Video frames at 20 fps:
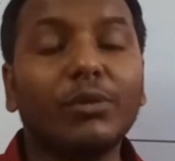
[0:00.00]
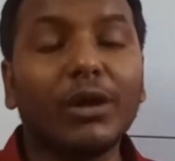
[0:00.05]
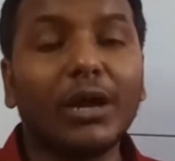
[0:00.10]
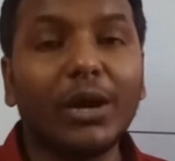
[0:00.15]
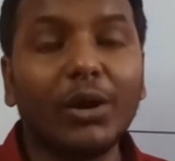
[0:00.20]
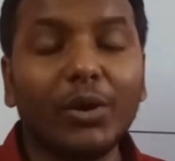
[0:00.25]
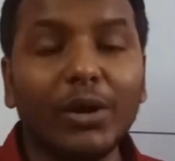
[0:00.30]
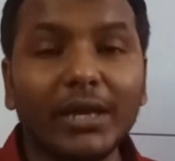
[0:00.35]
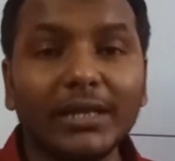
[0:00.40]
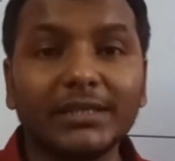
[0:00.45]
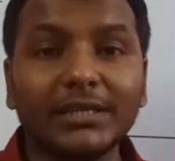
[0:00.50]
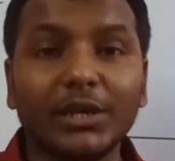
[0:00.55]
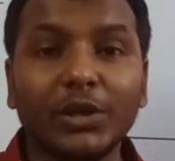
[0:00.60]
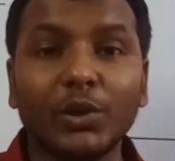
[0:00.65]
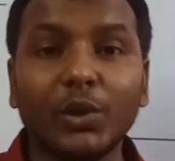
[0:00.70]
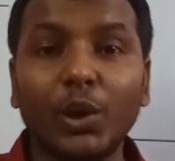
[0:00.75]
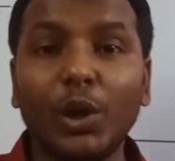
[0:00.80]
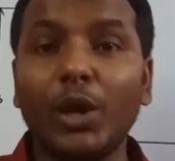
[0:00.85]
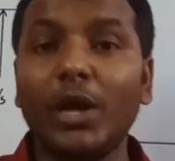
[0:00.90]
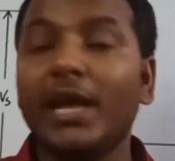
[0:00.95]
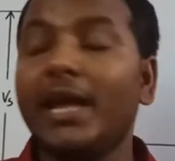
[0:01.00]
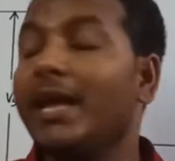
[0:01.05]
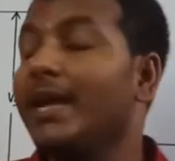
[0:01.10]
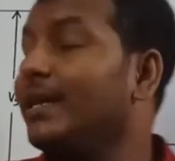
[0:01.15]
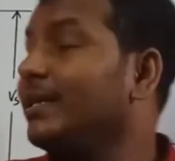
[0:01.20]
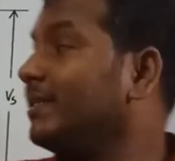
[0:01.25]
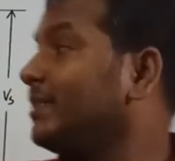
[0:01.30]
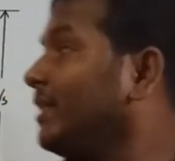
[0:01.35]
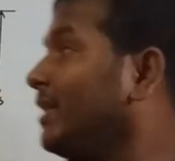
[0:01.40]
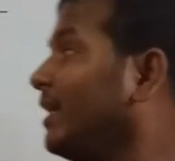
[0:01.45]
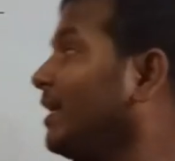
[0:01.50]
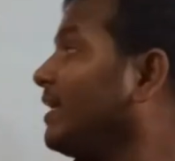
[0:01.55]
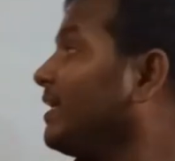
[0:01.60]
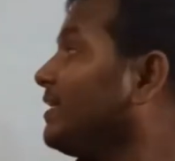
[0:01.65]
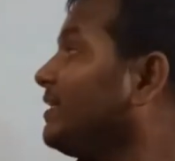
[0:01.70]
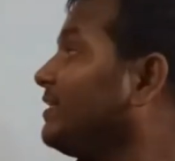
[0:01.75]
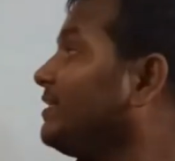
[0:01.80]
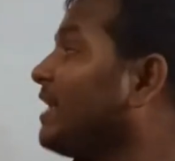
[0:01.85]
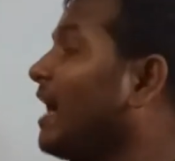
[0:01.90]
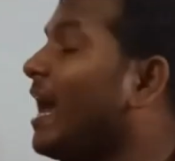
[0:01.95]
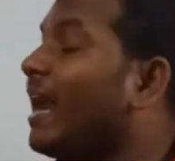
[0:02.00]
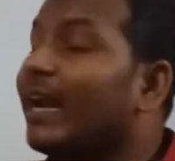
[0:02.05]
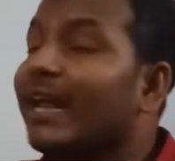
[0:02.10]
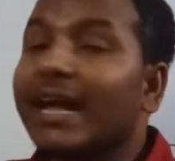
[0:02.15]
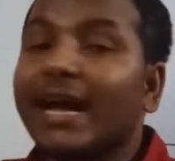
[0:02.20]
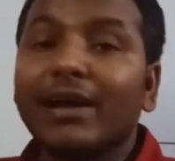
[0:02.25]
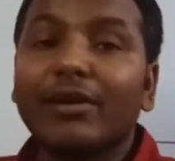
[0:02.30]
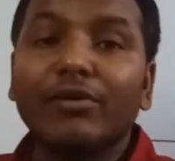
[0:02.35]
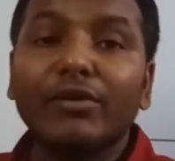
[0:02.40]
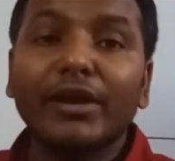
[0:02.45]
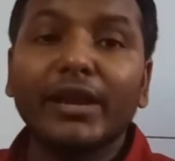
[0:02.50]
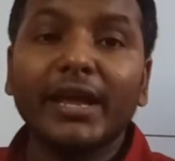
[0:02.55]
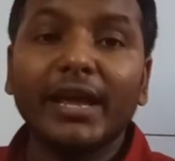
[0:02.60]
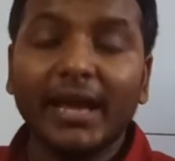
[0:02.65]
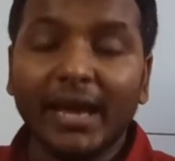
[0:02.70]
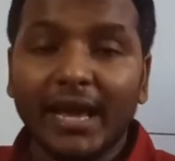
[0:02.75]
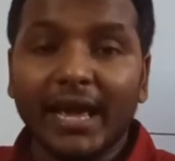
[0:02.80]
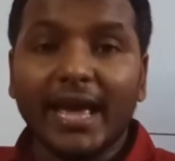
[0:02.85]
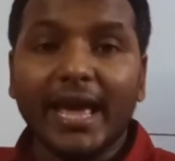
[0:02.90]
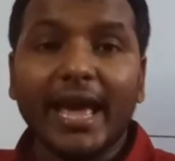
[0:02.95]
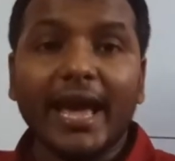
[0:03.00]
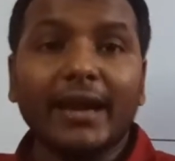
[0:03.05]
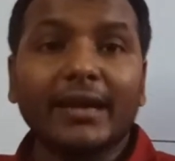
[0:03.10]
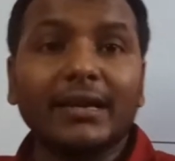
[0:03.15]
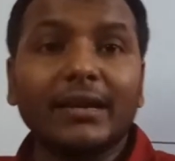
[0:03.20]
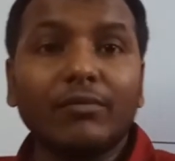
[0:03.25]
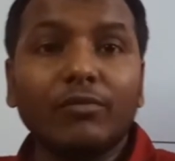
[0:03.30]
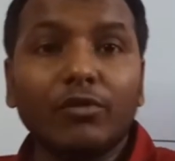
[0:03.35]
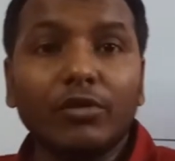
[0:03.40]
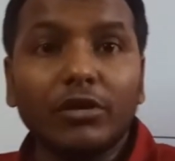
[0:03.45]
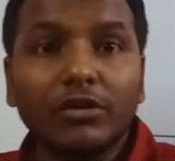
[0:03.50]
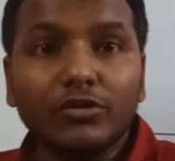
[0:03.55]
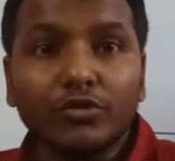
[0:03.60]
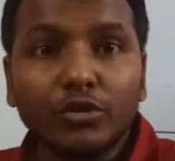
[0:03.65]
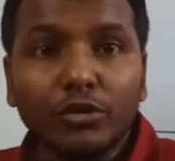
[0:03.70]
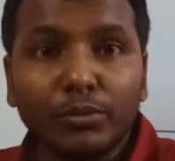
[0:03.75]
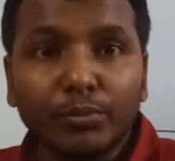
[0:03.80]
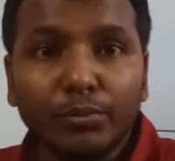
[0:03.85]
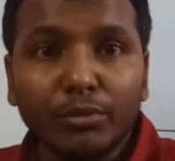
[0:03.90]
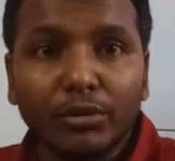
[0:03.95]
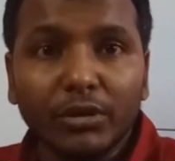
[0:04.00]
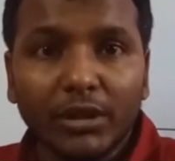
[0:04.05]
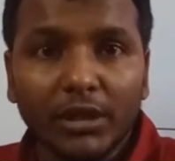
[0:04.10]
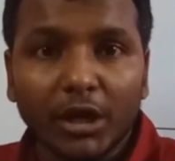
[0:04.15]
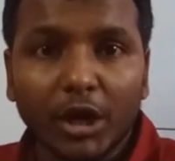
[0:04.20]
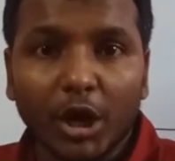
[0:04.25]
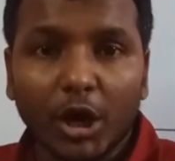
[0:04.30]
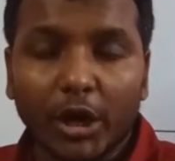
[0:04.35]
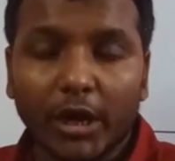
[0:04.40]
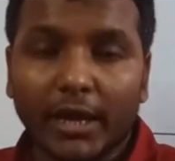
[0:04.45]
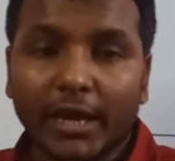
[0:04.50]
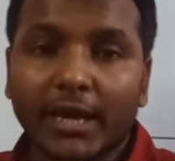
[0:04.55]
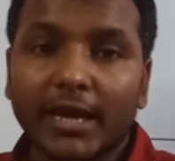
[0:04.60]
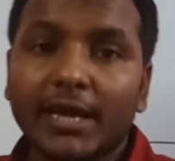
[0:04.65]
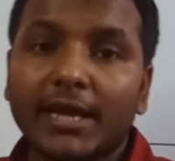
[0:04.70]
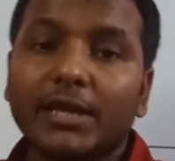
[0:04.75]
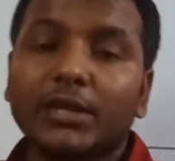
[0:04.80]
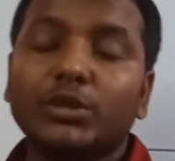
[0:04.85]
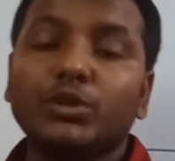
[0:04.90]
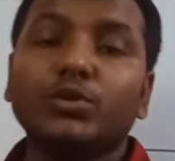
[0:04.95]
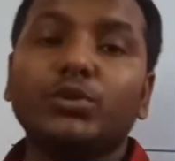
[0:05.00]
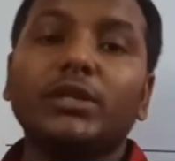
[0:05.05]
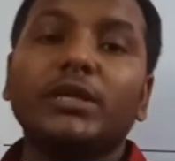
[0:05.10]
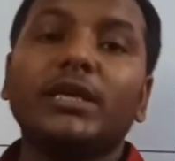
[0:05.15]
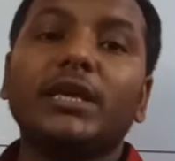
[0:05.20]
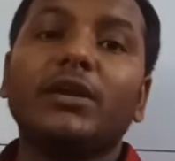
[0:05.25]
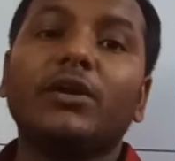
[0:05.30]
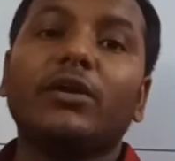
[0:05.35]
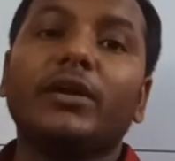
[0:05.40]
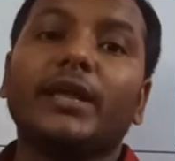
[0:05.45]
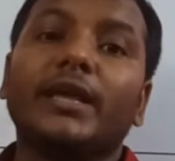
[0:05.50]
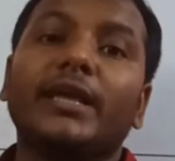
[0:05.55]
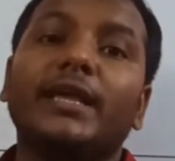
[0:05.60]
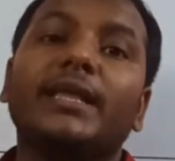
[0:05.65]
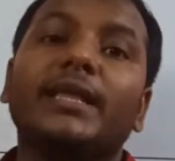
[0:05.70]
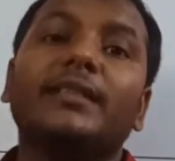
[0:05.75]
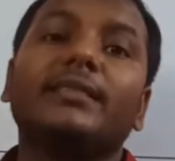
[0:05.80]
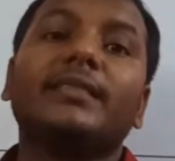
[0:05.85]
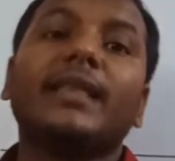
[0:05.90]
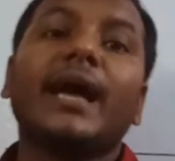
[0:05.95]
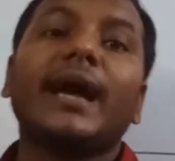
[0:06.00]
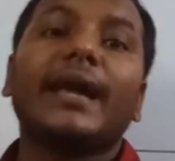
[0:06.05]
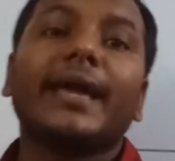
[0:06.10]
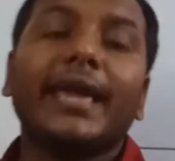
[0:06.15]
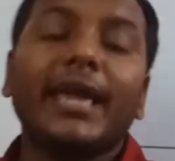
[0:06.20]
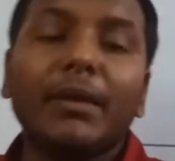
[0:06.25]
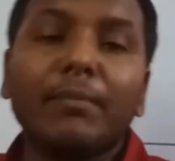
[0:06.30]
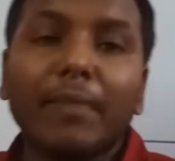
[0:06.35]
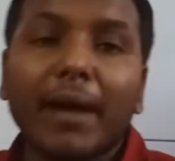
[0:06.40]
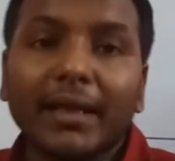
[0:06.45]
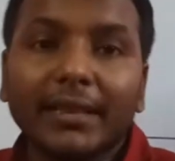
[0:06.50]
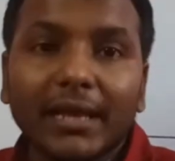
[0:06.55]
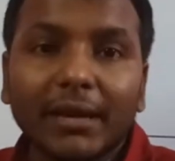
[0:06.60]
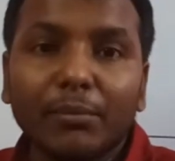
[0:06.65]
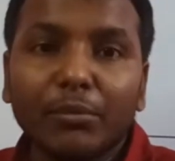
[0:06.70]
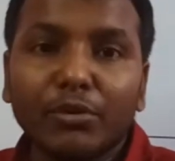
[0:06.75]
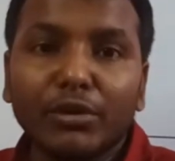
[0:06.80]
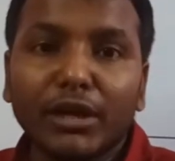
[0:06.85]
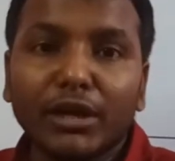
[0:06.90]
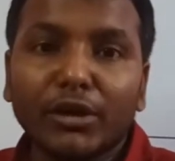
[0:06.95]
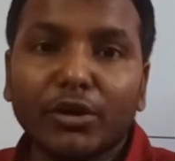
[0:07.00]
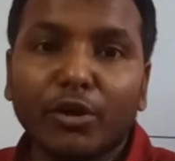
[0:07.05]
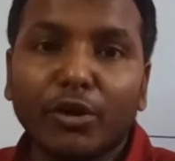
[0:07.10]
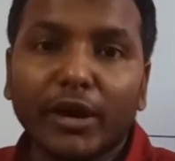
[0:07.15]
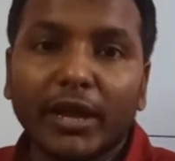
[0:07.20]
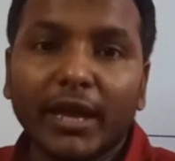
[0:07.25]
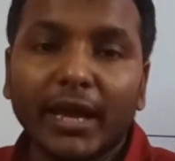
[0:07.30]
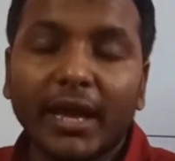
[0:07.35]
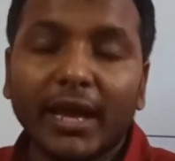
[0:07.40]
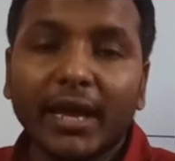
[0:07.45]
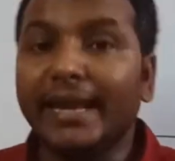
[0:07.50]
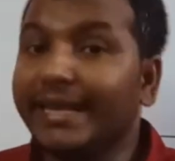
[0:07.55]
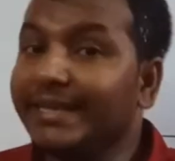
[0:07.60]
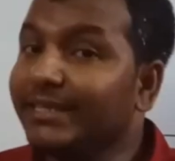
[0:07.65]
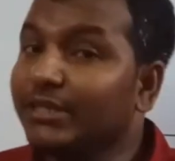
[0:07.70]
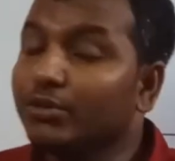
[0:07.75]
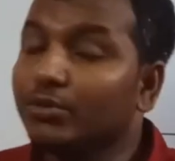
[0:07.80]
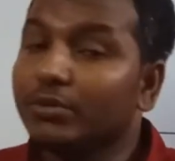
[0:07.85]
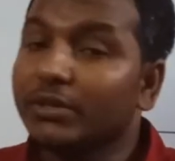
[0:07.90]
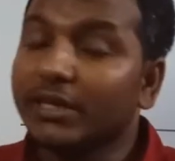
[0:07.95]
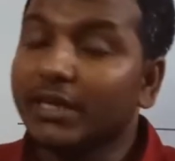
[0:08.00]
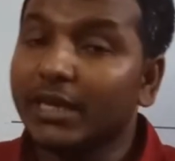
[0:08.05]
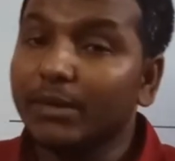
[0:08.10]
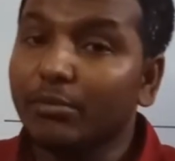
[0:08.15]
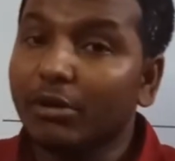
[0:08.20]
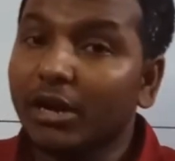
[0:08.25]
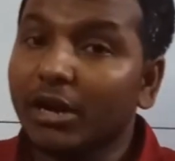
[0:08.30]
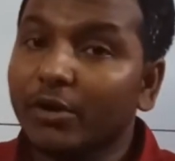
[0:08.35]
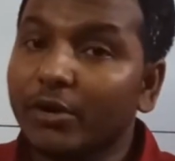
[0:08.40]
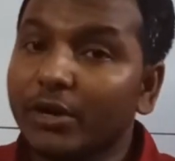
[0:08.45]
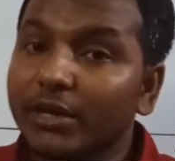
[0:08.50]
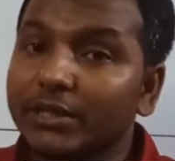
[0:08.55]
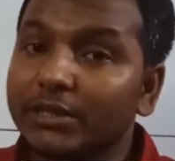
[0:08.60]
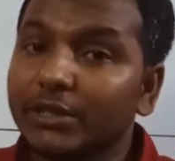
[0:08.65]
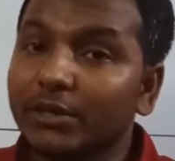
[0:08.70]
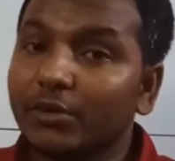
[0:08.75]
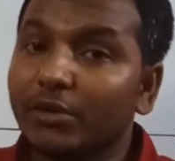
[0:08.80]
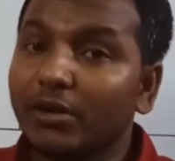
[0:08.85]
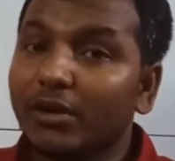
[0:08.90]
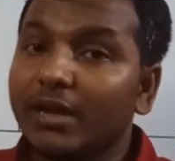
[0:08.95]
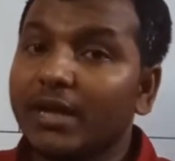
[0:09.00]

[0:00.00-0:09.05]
বলা হয়েছিল যে যার কারণে একটা ভোল্টেজ উৎপত্তি হয় যদি কি করে তাকে বাধা প্রদান করে লেঞ্জে সূত্রে কি বলা হয়েছিল